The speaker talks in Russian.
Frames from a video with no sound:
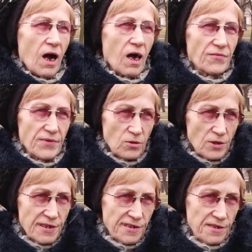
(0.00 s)
А
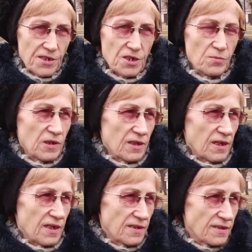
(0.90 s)
второй сестричке было
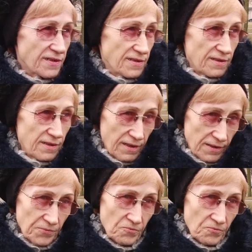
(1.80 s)
11 дней.